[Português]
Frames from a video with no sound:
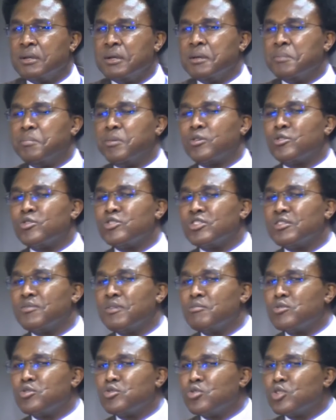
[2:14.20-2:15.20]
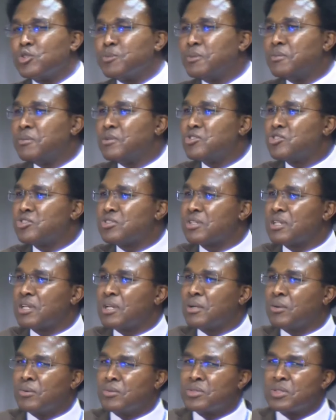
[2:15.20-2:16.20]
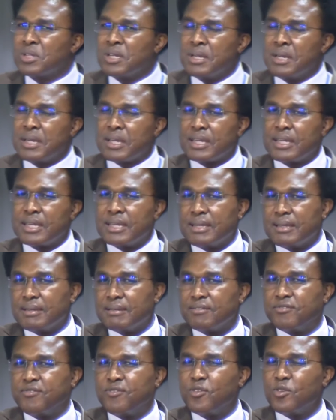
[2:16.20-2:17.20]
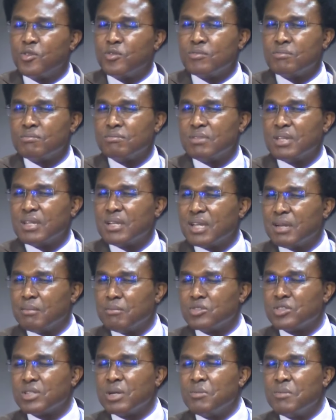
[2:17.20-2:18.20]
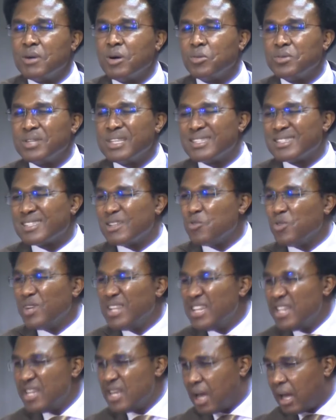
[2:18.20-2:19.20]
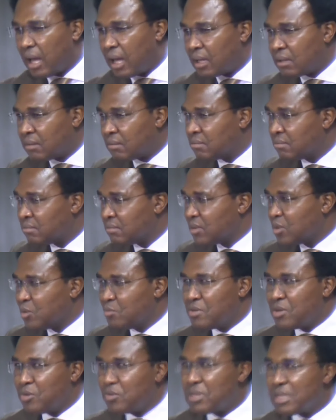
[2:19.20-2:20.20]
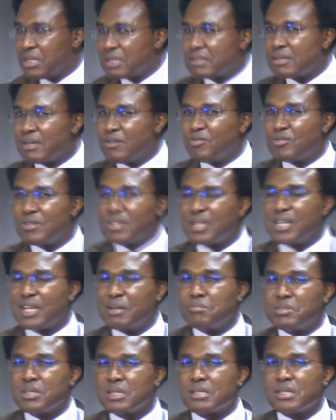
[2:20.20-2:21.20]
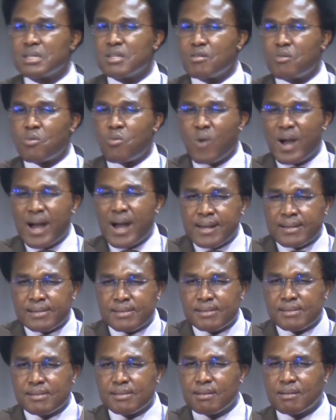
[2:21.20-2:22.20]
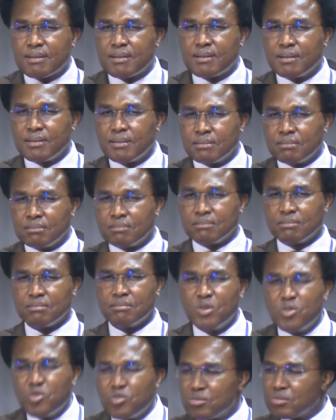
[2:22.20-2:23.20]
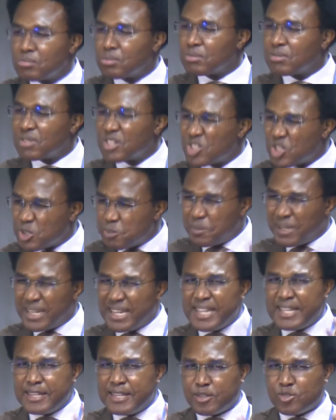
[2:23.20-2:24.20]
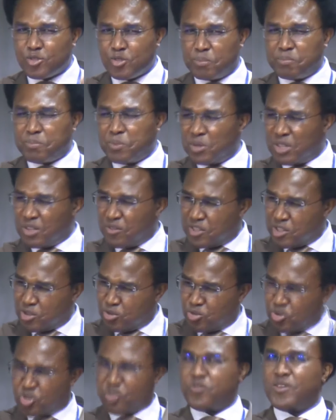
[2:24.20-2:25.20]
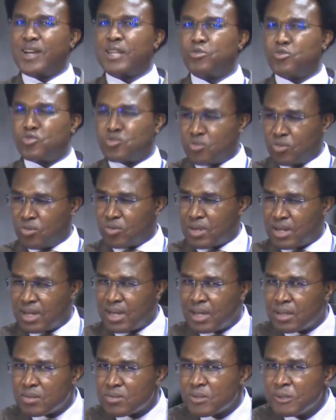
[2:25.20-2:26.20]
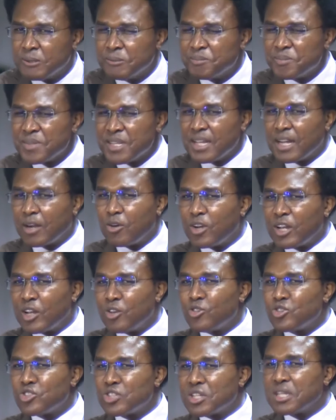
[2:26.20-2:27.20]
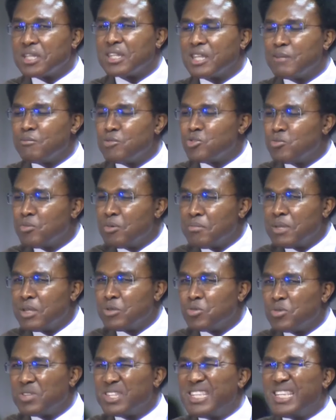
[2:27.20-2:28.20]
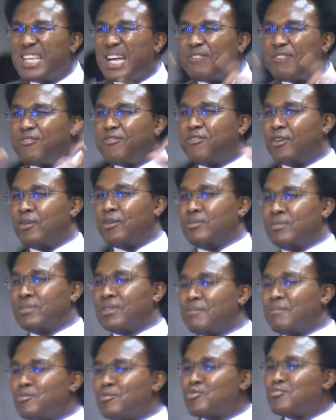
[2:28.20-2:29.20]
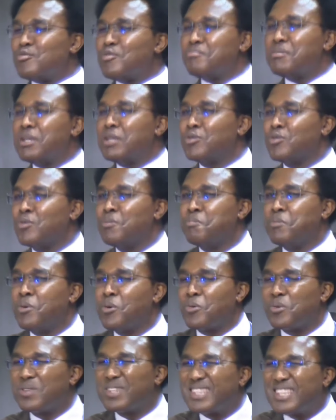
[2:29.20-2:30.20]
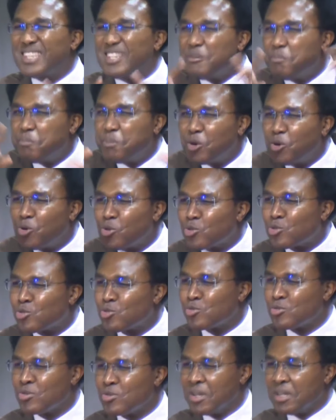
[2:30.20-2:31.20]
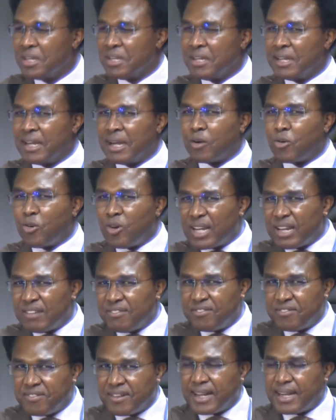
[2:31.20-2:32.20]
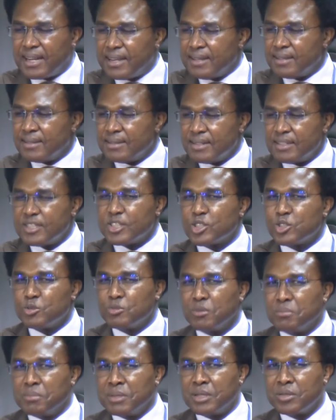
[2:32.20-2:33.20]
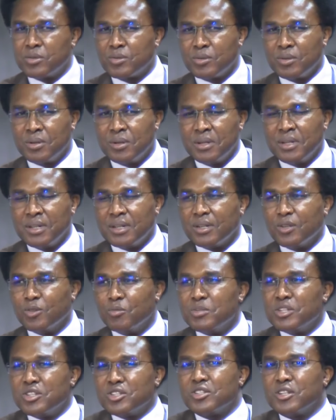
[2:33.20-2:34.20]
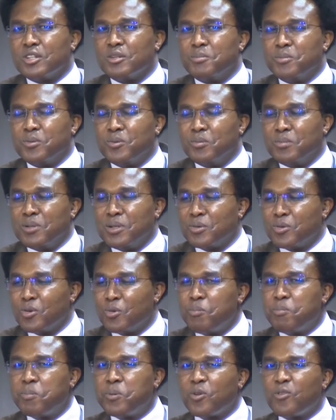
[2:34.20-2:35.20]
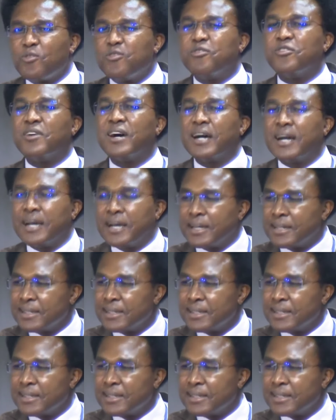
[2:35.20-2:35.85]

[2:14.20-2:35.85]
porque nós tivemos os dois primeiros réus, que foi, digamos, uma audição linear, uma audição, digamos assim, quase que muito transparente sob o ponto de vista dos fatos colocados. Agora nós aqui temos um momento diáfano, temos um momento um pouco tenebroso. Agora vai, neste momento, o Ministério Público provar